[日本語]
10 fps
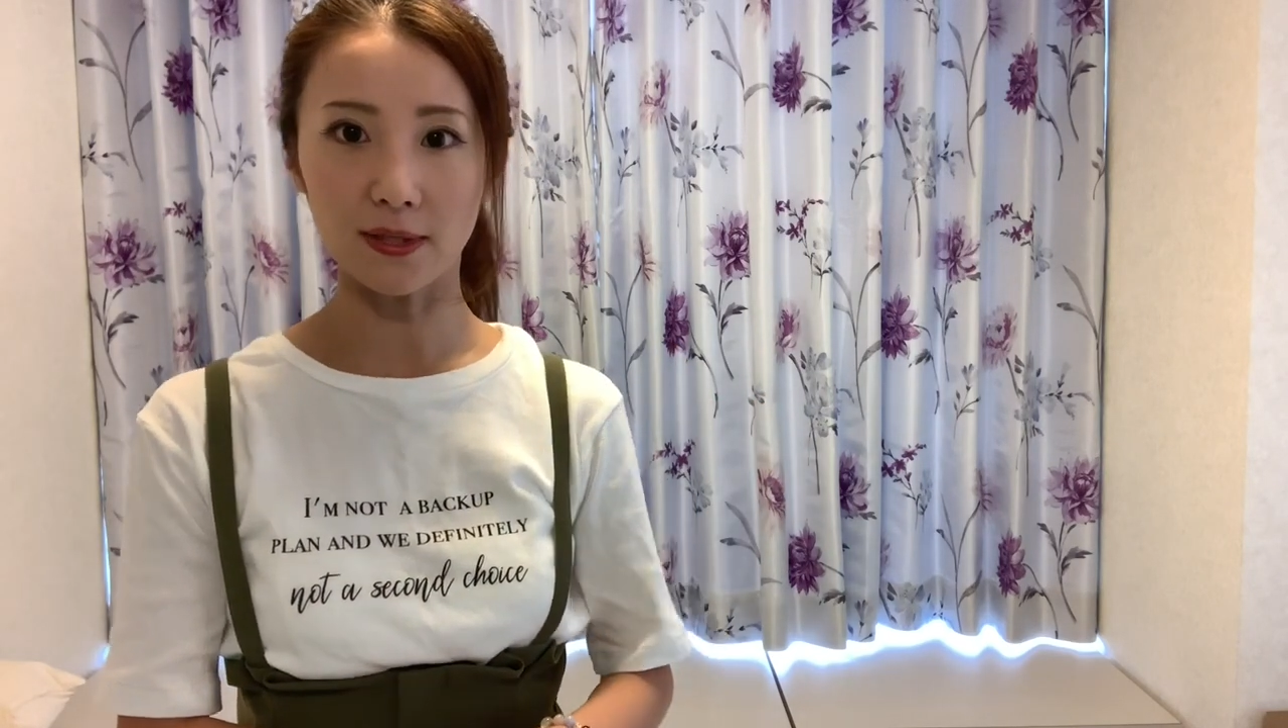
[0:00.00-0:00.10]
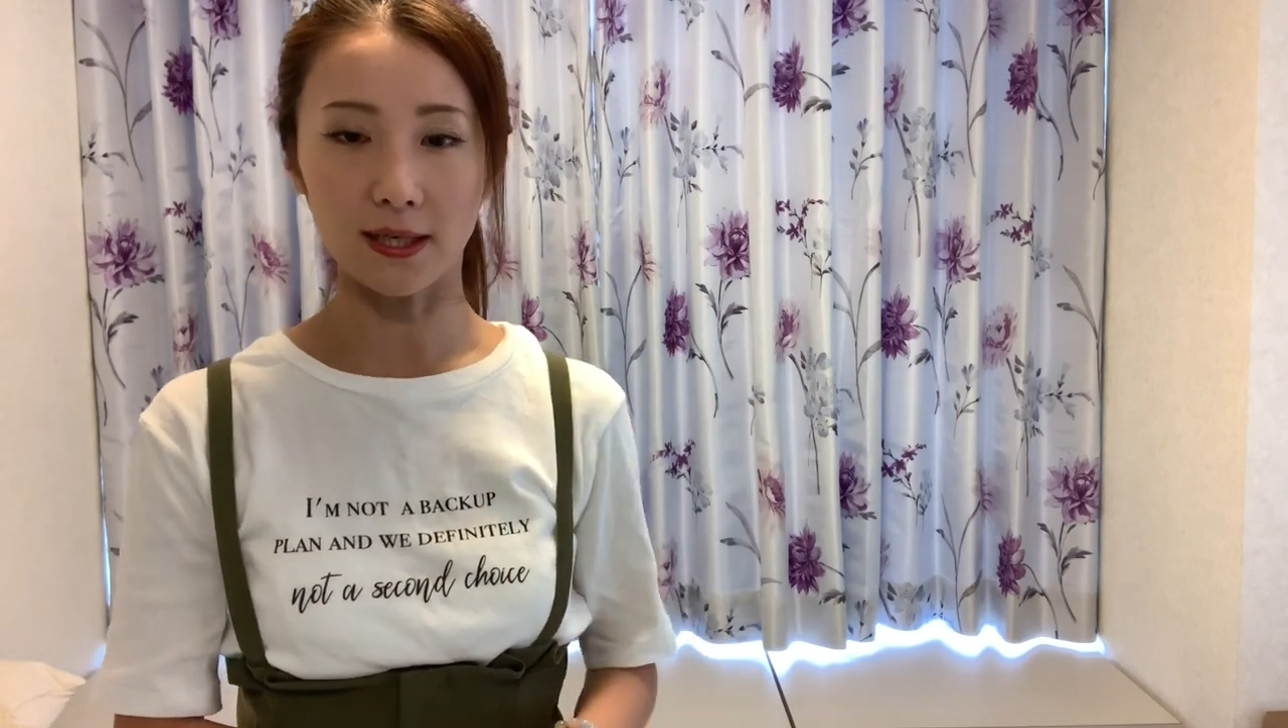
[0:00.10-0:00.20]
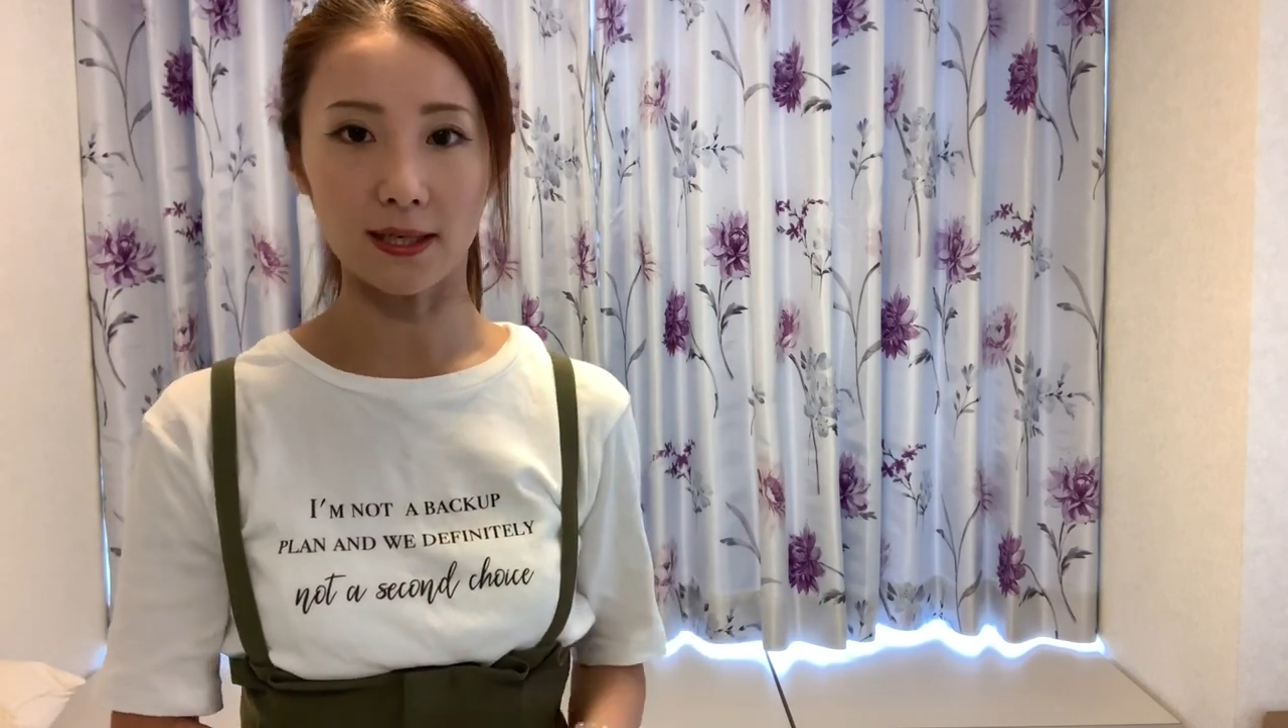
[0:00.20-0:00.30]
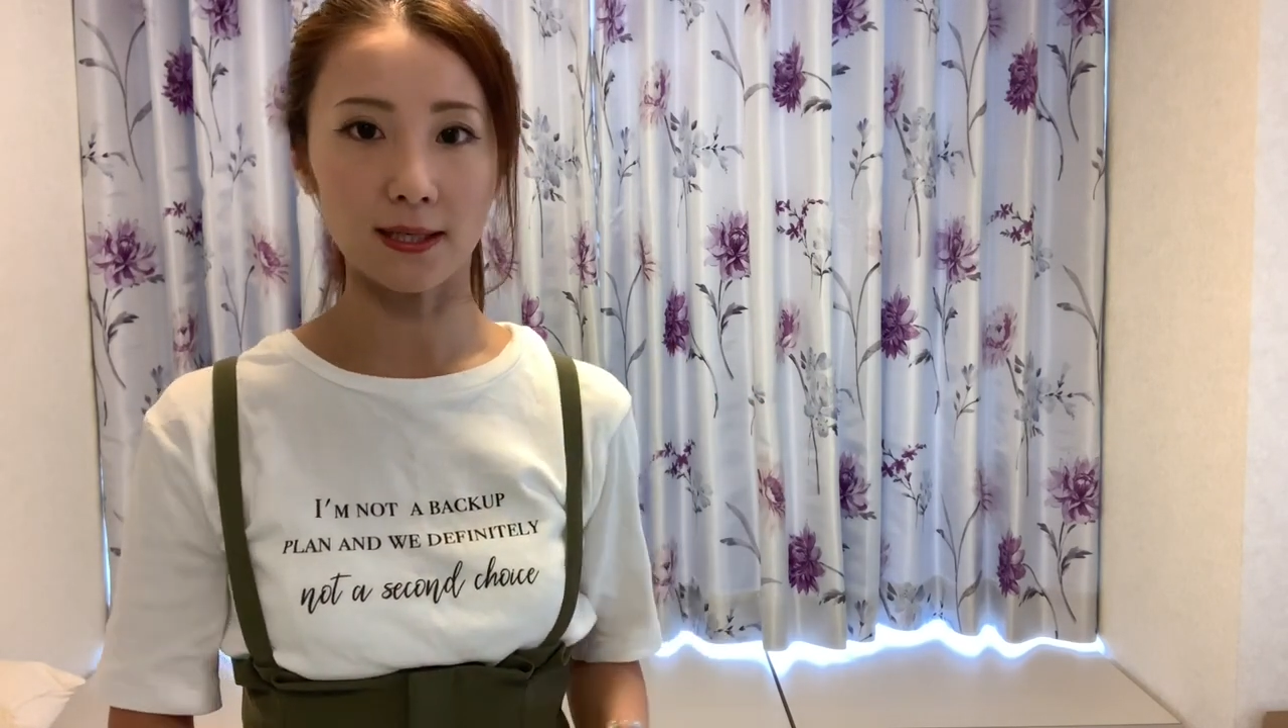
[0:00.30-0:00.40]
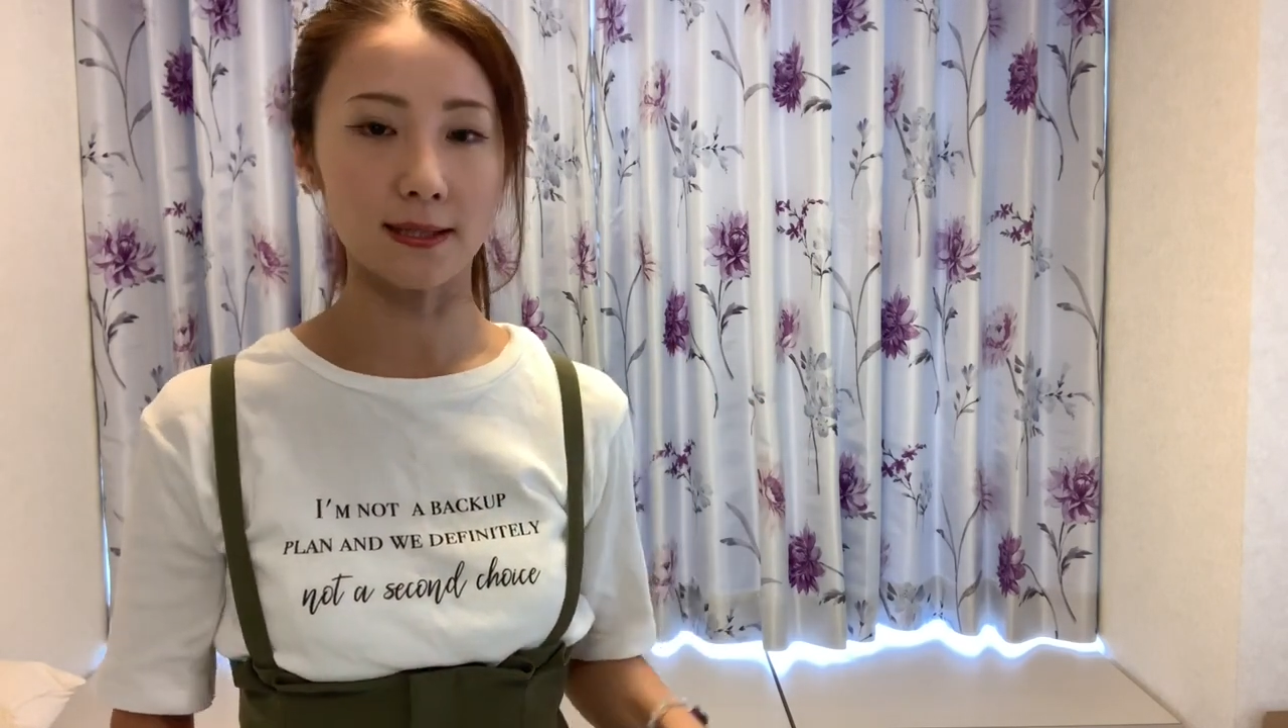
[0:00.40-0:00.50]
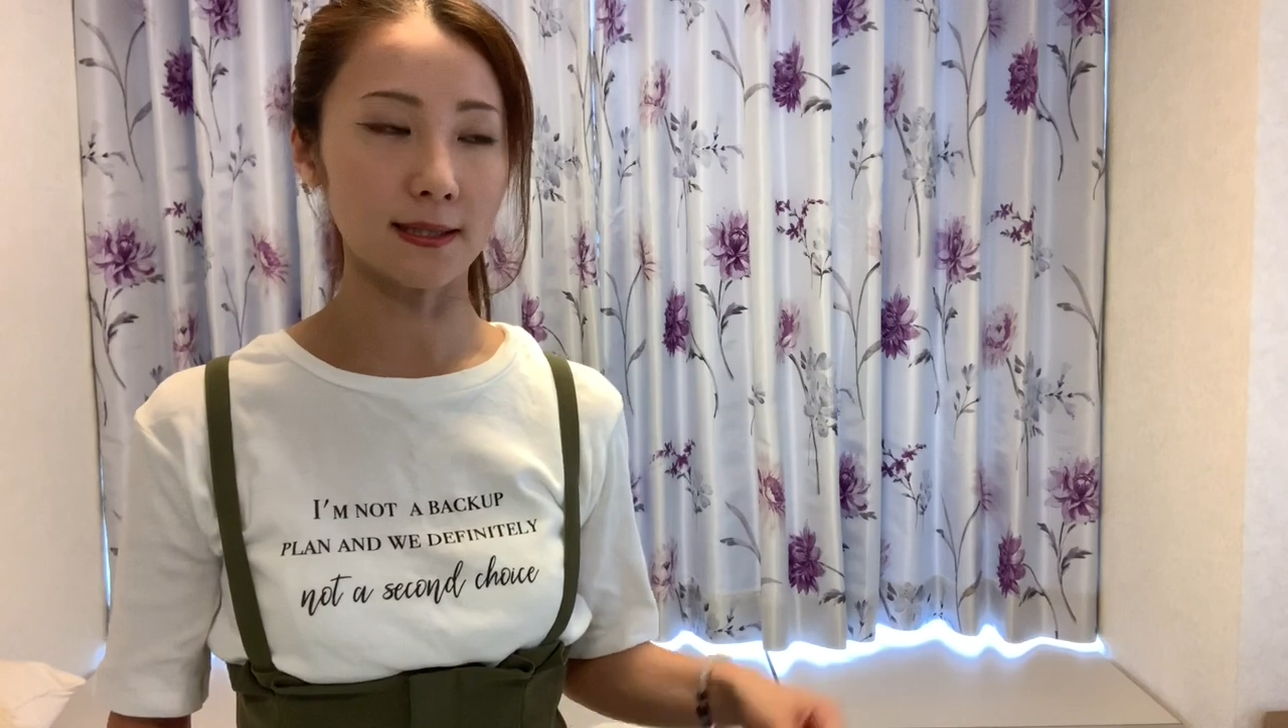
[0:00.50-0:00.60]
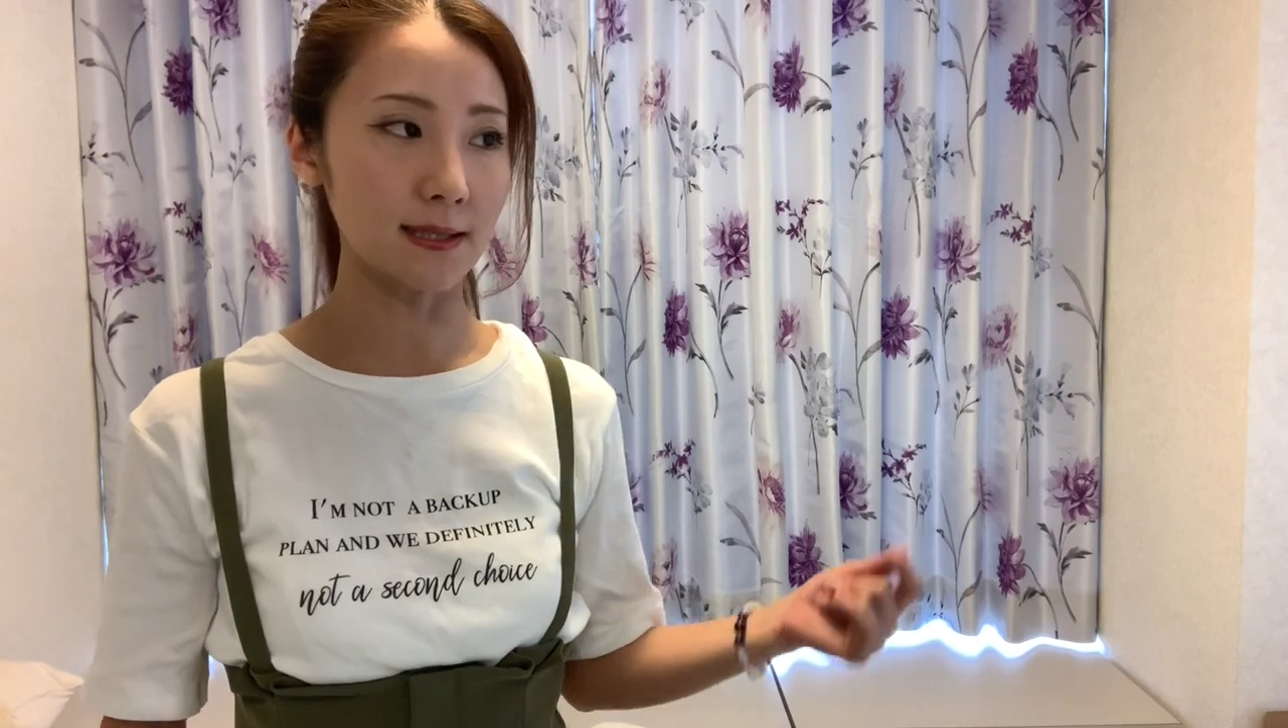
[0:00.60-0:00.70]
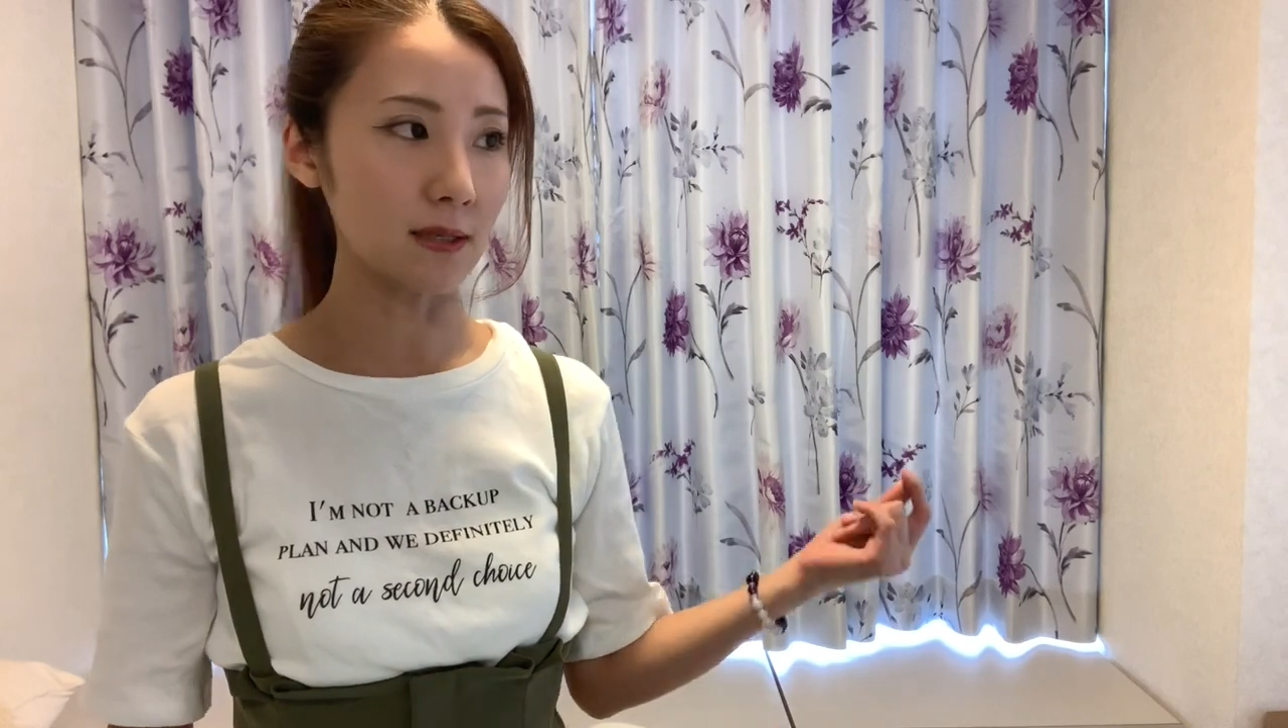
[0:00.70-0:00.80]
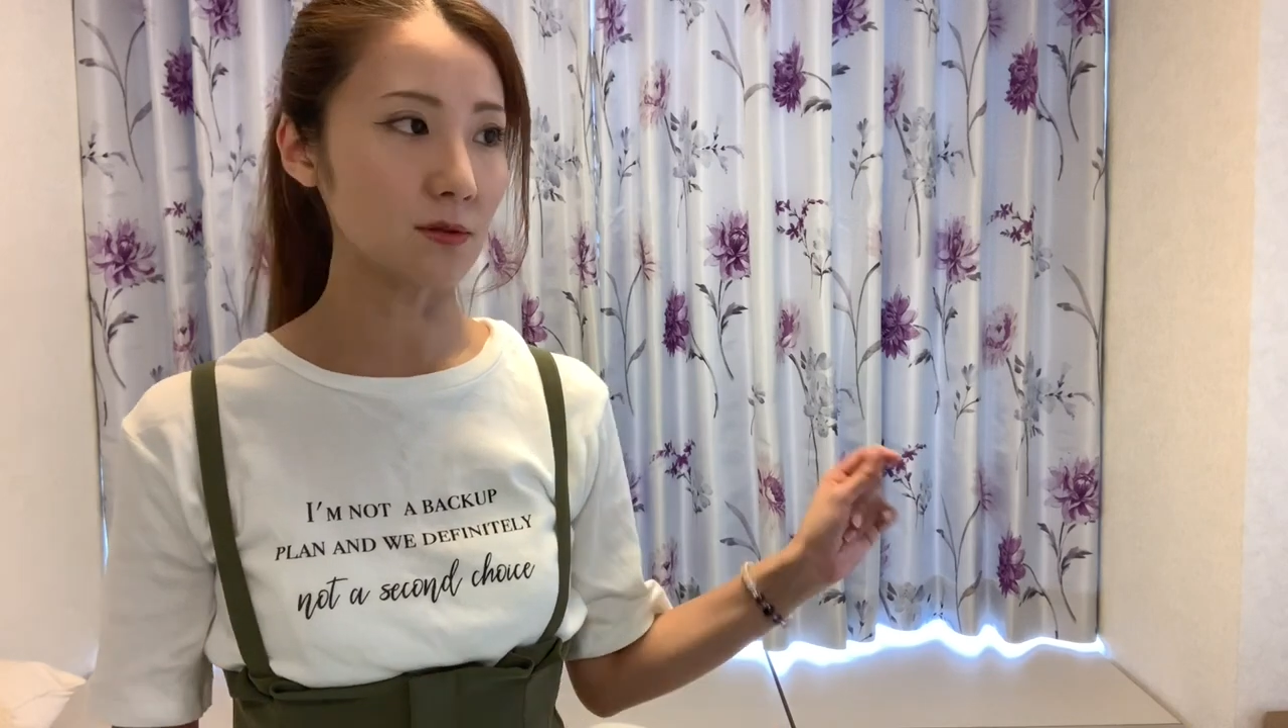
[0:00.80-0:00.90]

たいな感じで